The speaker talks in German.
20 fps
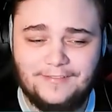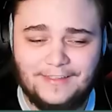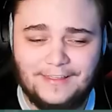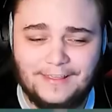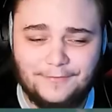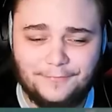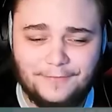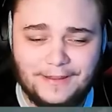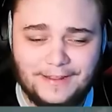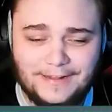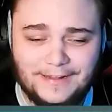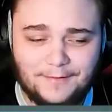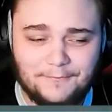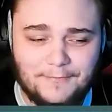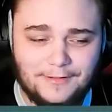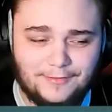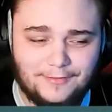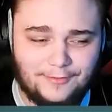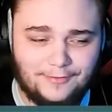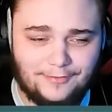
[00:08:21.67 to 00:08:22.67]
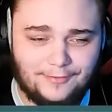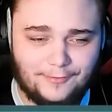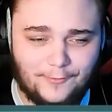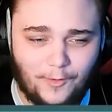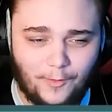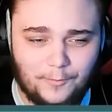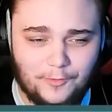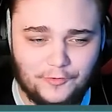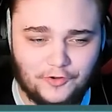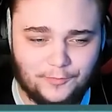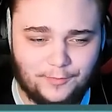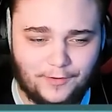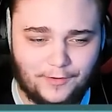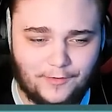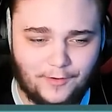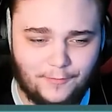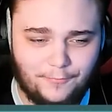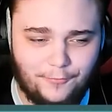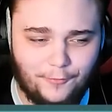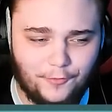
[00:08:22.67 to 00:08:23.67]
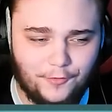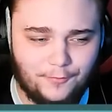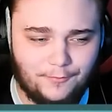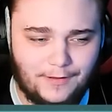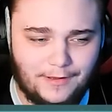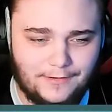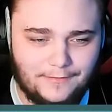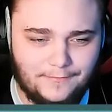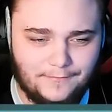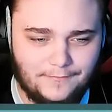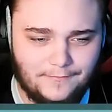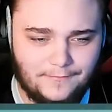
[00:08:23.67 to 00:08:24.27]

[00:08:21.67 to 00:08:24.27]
dich fliegen, damit das komisch rüberkommt, würde Mann.